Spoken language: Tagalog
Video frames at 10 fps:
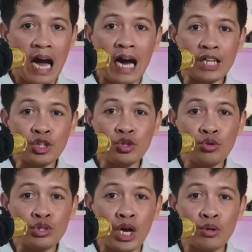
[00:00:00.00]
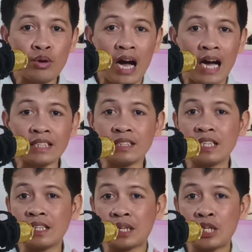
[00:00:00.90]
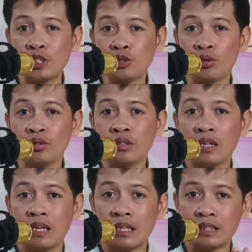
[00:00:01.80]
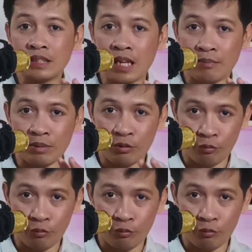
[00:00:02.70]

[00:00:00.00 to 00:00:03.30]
At yun nga yung ating reason number